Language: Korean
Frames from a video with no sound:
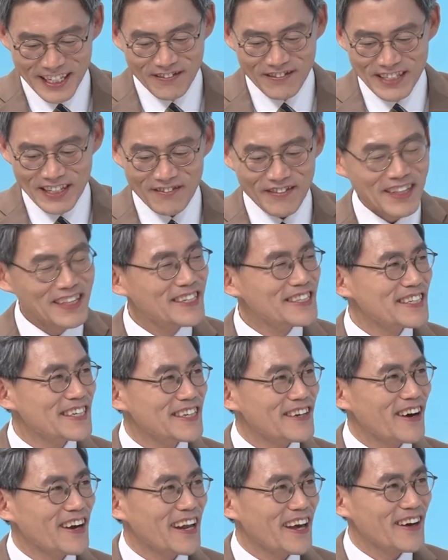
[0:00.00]
참 재밌는
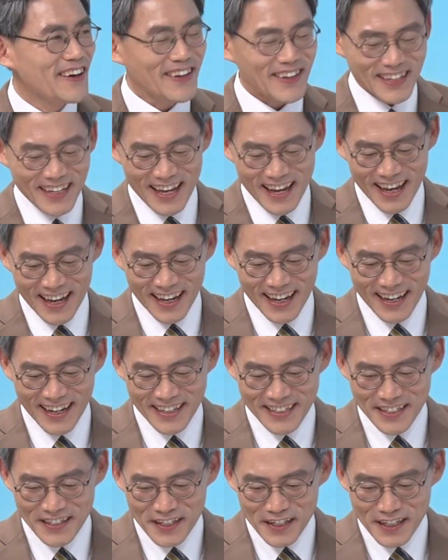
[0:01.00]
일하네요. 네, 네. 예.
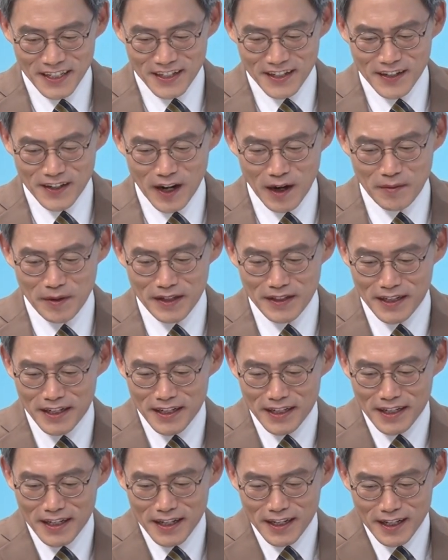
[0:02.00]
그런가 하면
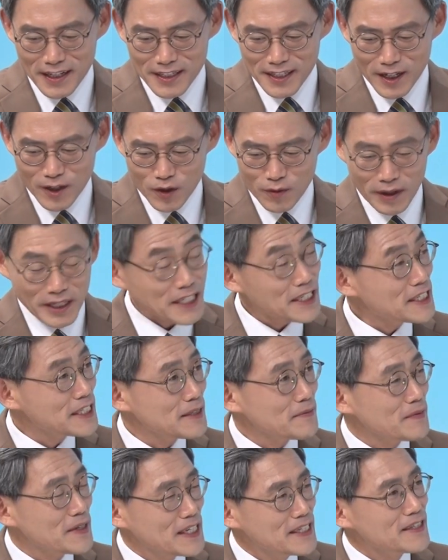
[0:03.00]

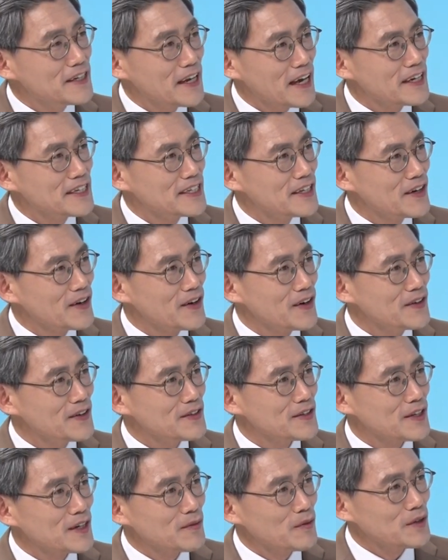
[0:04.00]
1972년에는요,
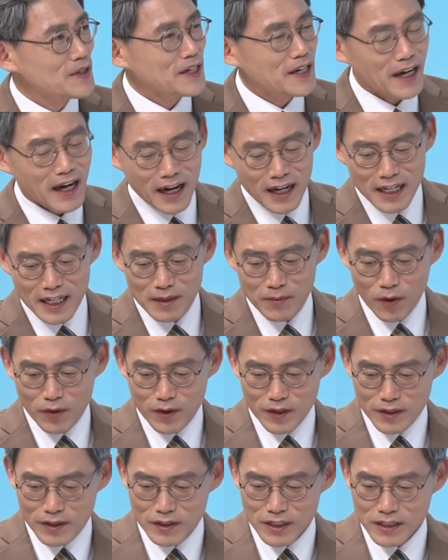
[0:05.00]
네. 들어보니까
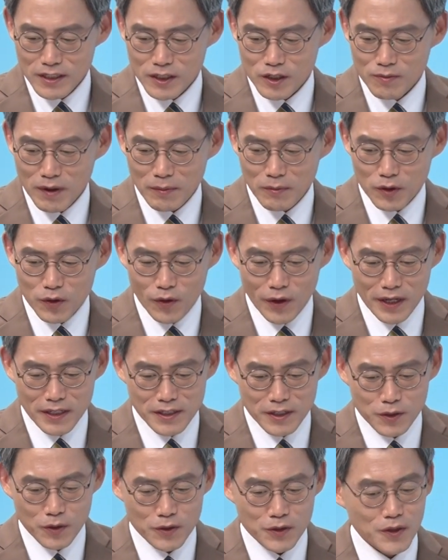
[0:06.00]
일본 그
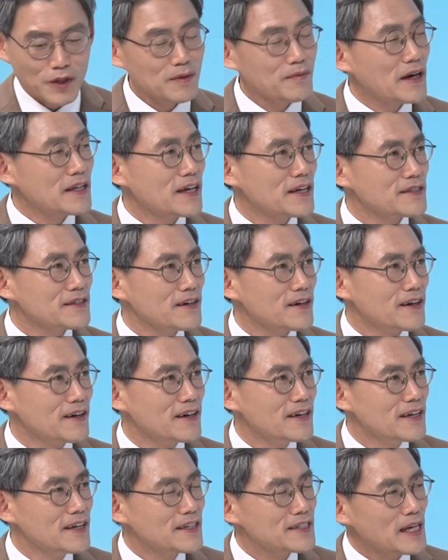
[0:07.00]
구마모토에서 초청을 받아서
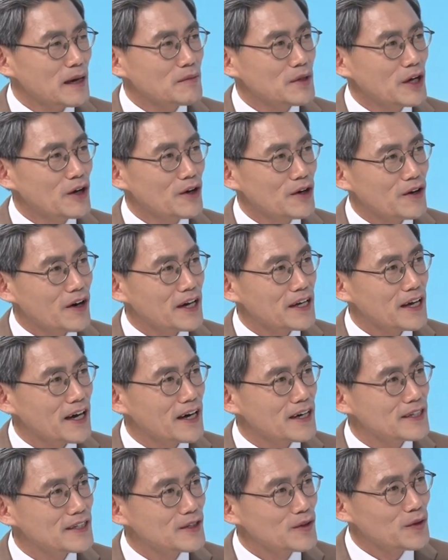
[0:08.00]
네.
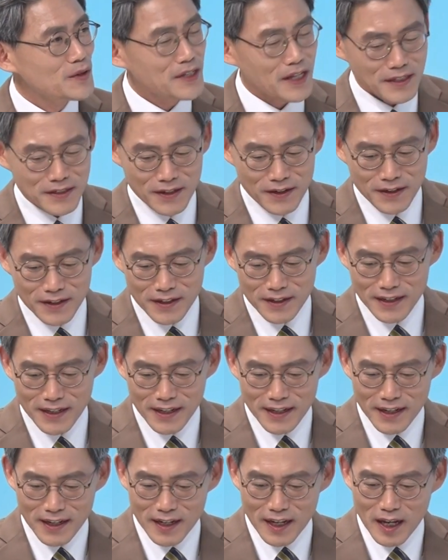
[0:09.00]
3개월가량 그곳에서
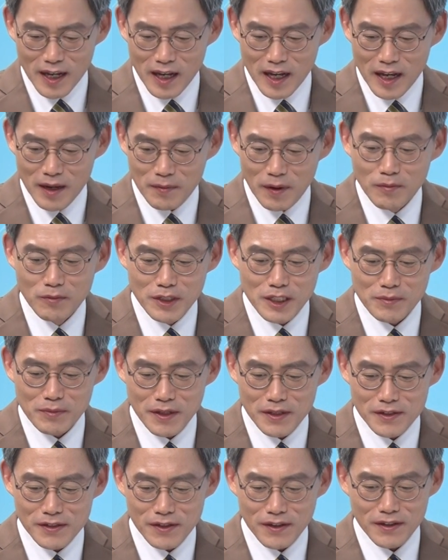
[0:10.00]
에, 예,
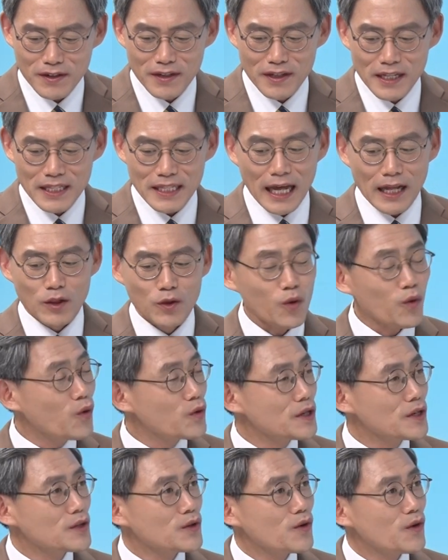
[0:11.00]
머무시면서 단독
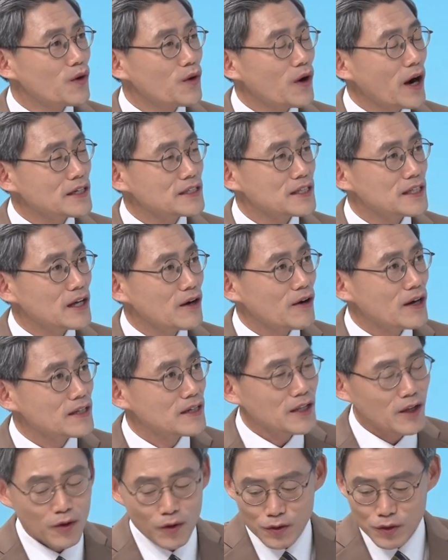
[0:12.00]
공연도 하셨다고
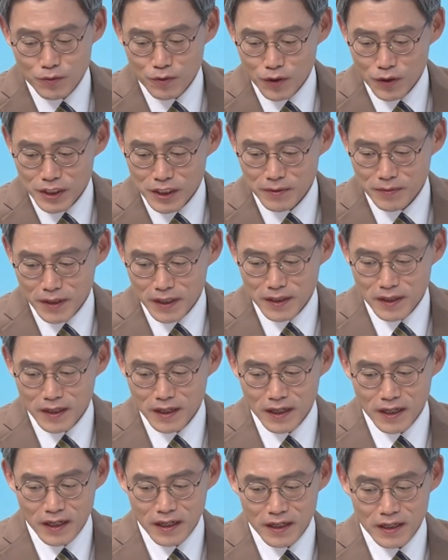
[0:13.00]
하던데 요즘으로 치면
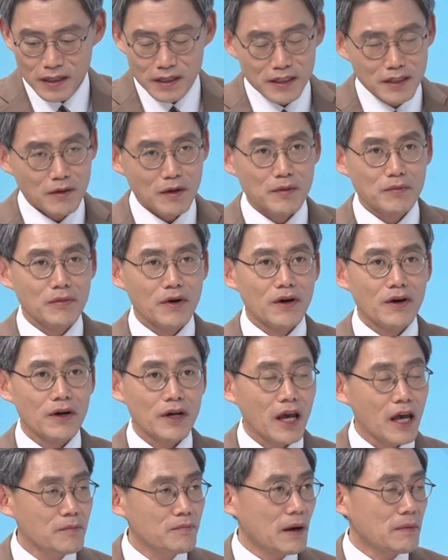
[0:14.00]
이를테면 뭐
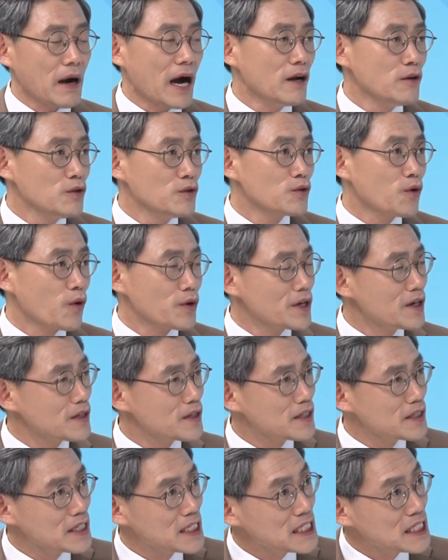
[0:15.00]
케이팝 한류
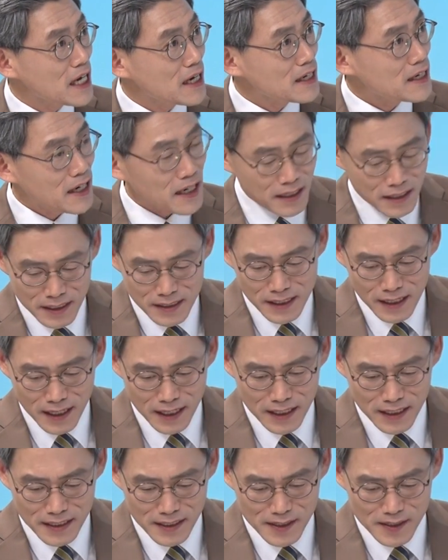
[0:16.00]
공연이지 않을까 그런
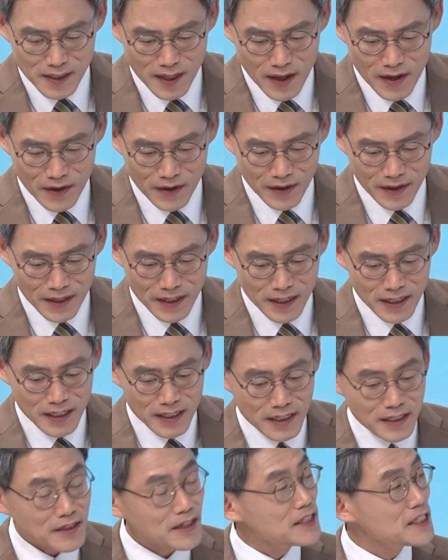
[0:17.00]
생각이 드는데요.
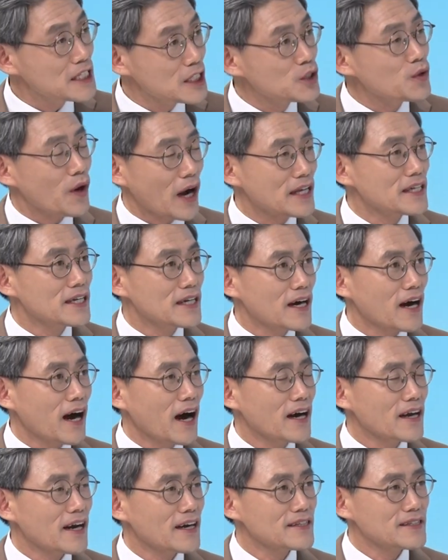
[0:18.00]
그런 시초가
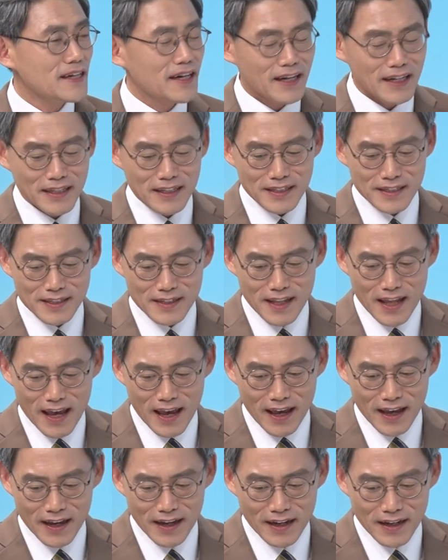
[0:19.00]
아닐까라는 생각이
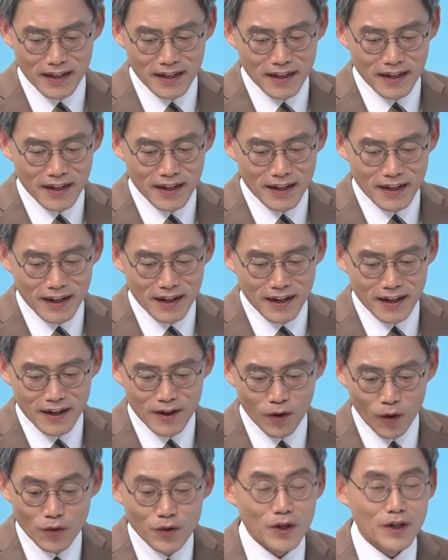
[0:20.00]
드는데
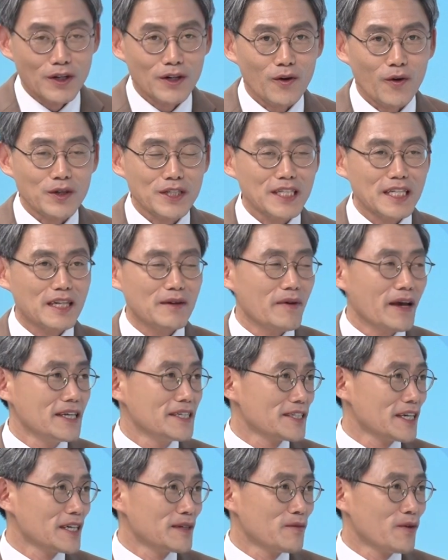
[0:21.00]
어, 오늘 오신 김에
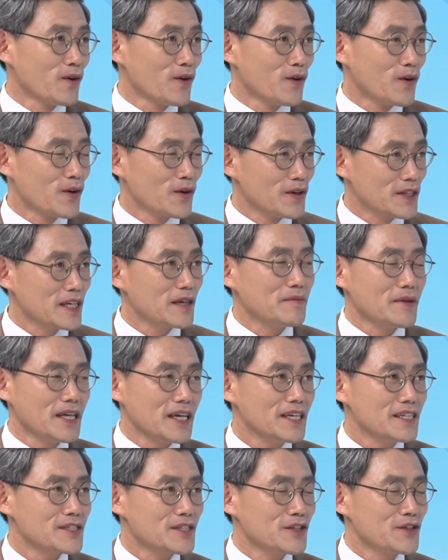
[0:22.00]
인천일보
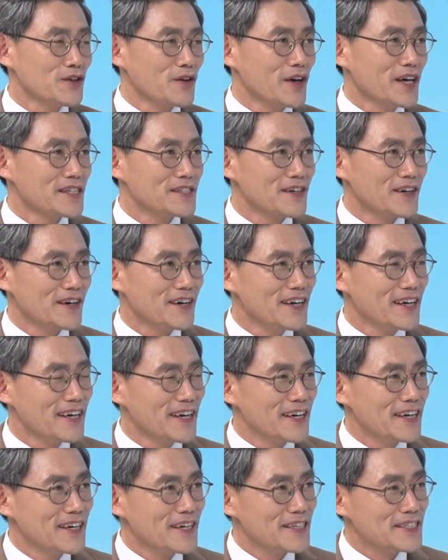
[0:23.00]
TV 스튜디오에서
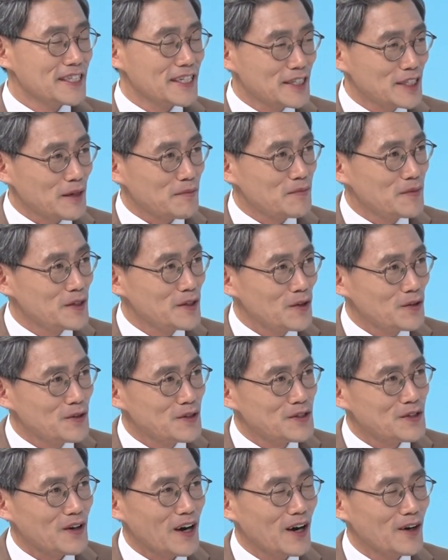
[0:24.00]
직접
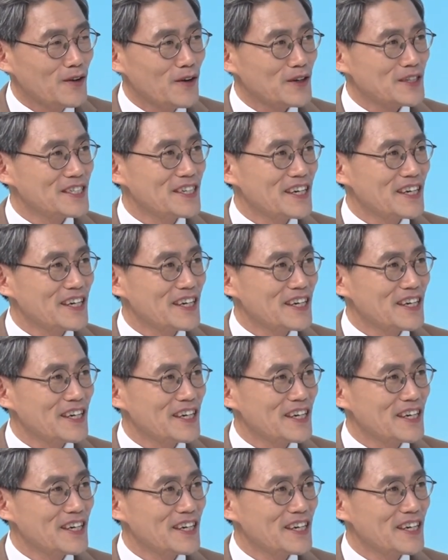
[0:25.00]
요들송 한곡